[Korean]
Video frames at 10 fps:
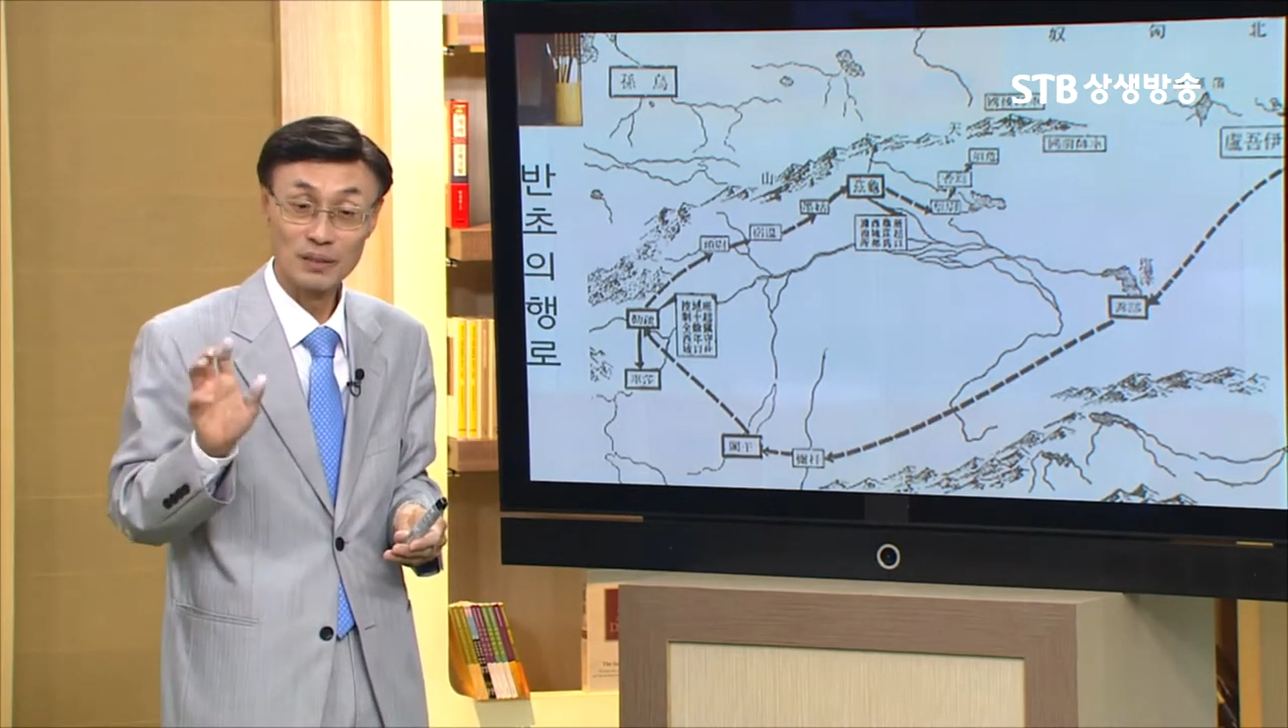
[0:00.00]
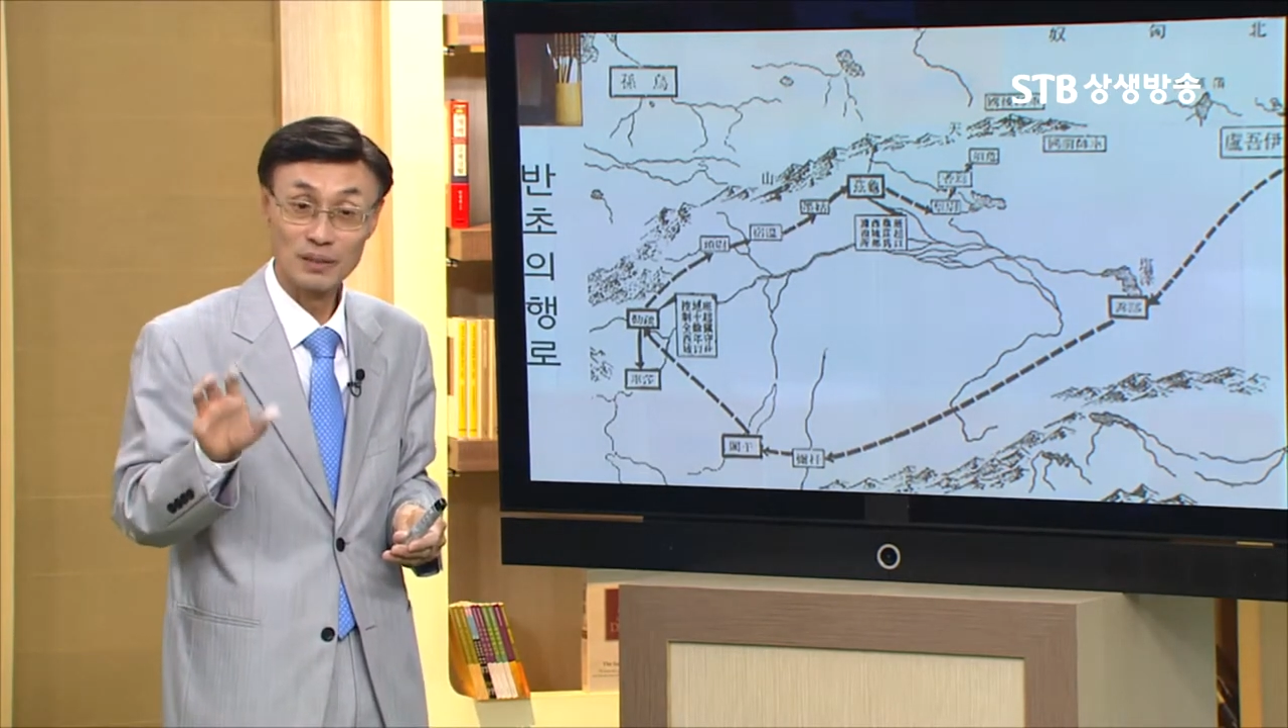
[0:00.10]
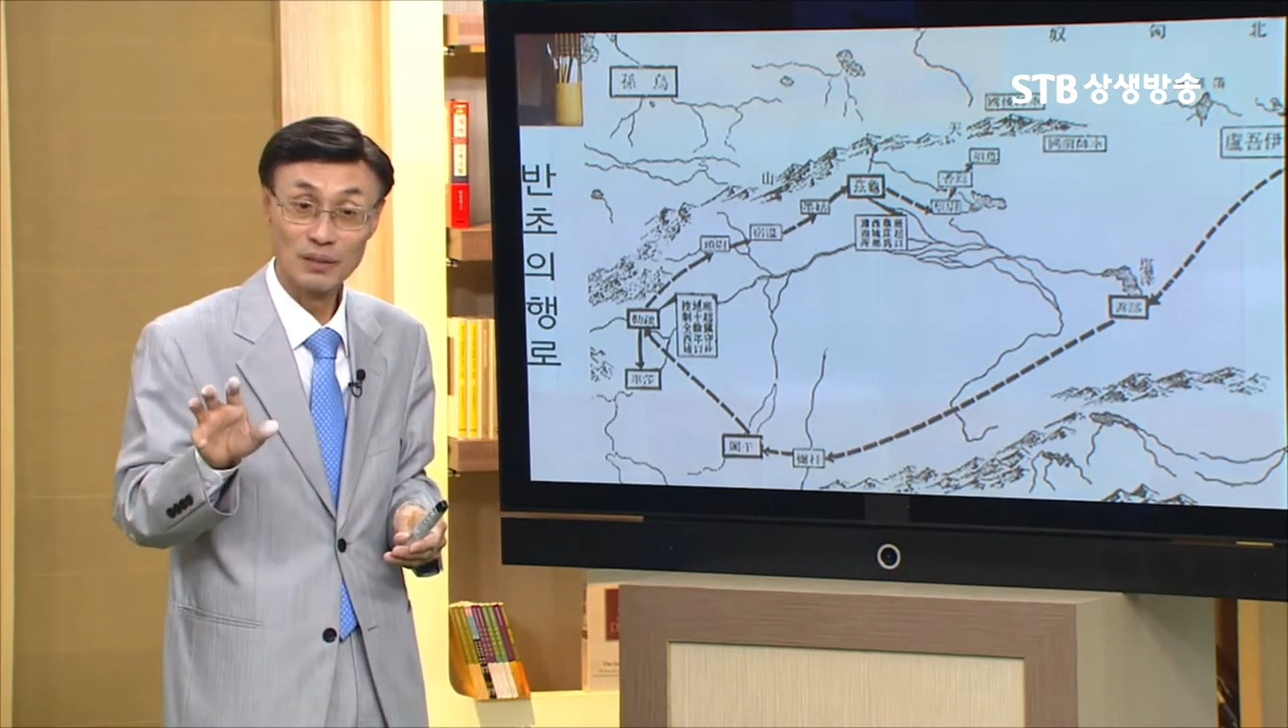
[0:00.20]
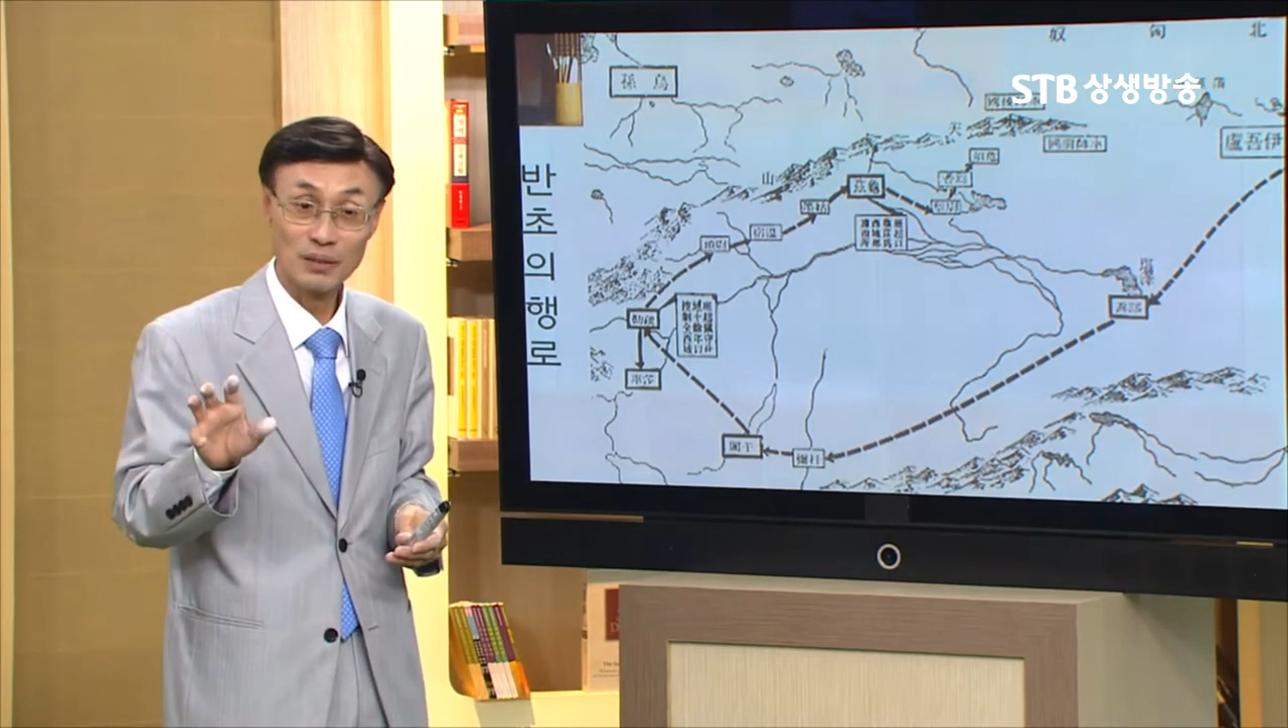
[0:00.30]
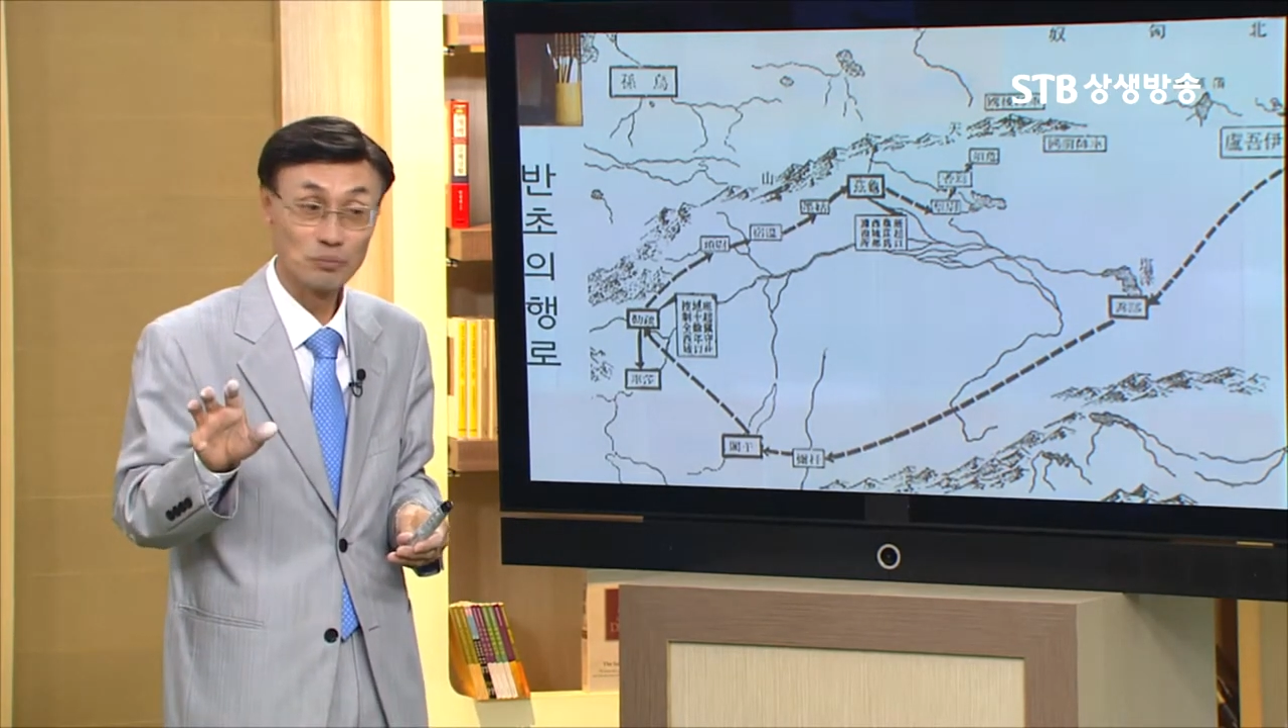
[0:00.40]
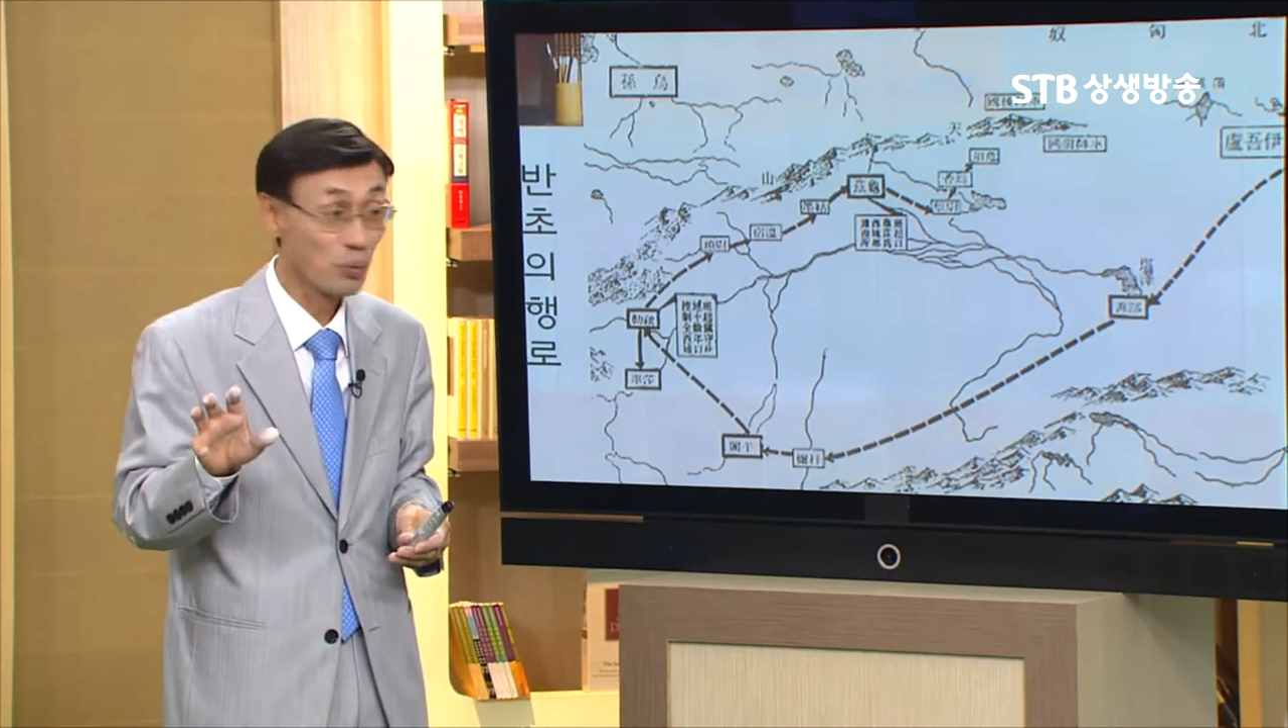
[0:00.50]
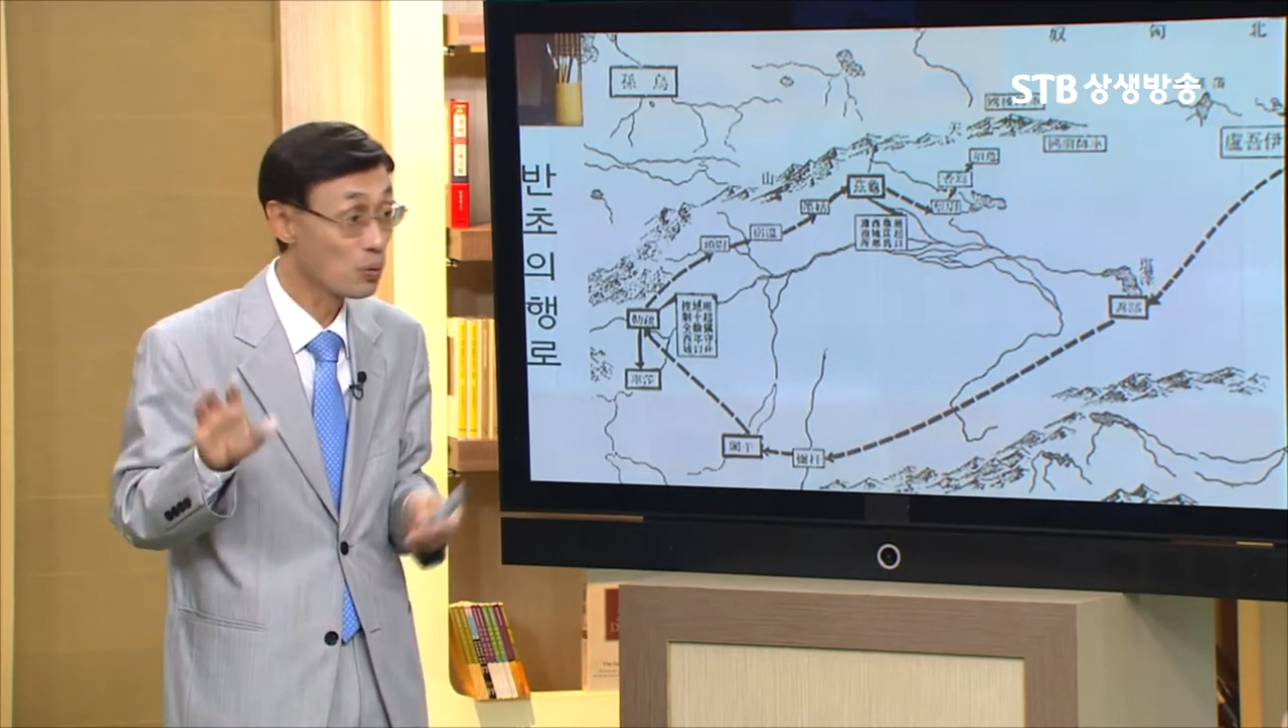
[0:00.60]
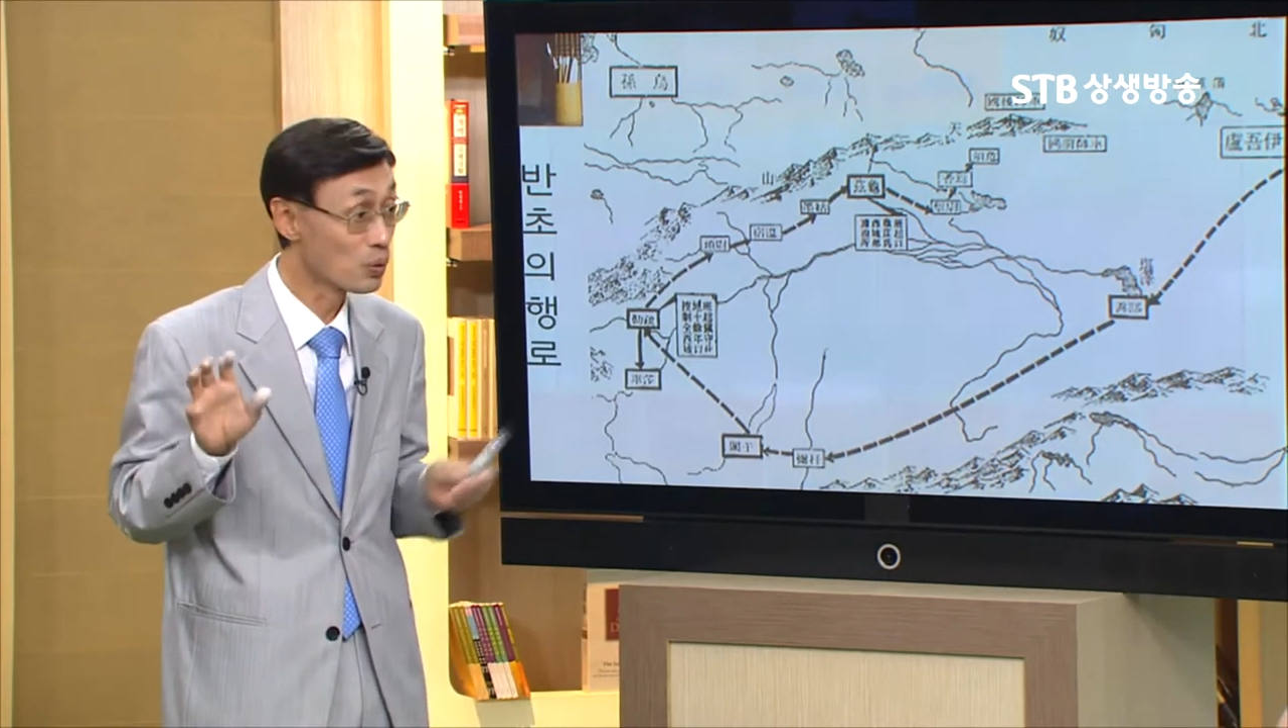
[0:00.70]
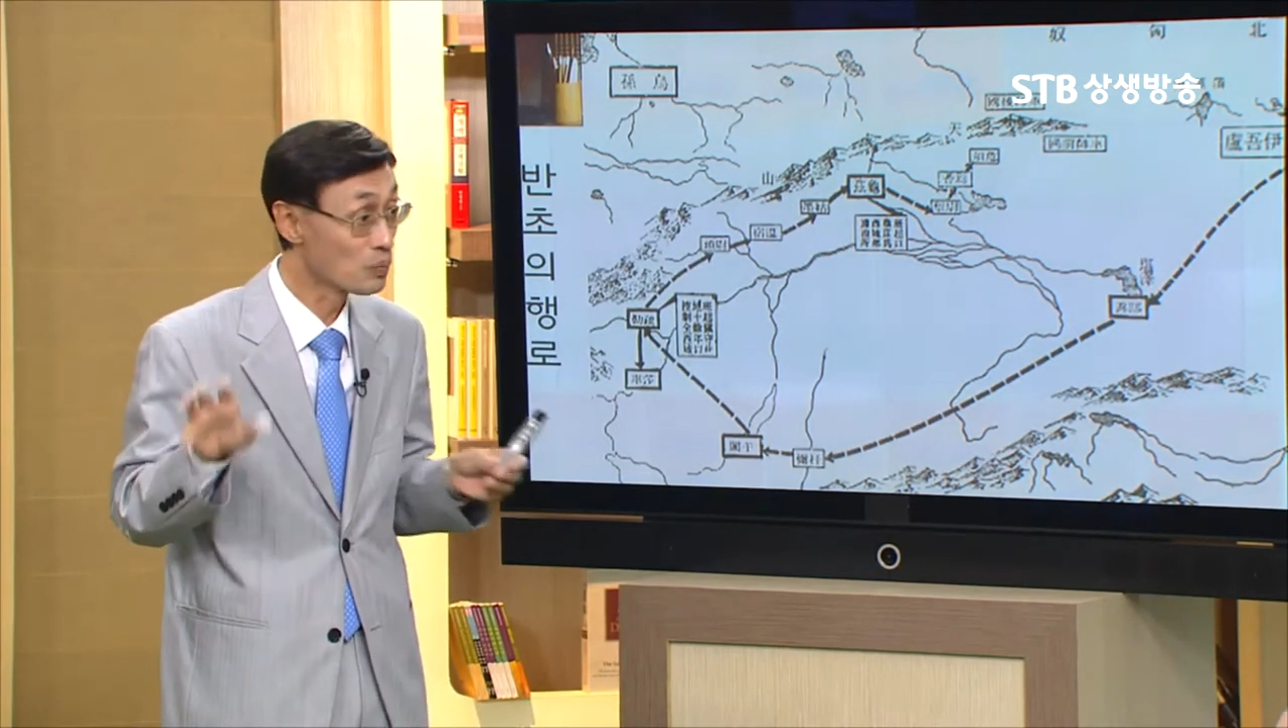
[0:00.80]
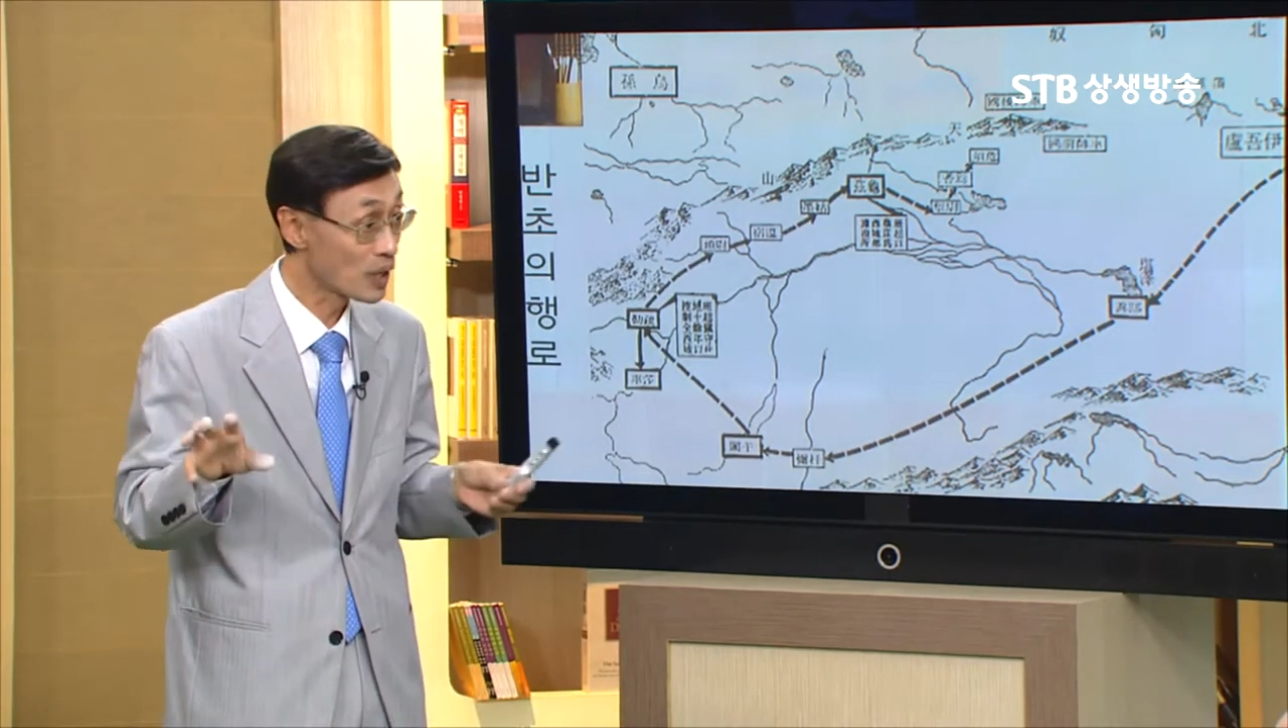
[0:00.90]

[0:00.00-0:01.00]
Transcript: 그런 몽골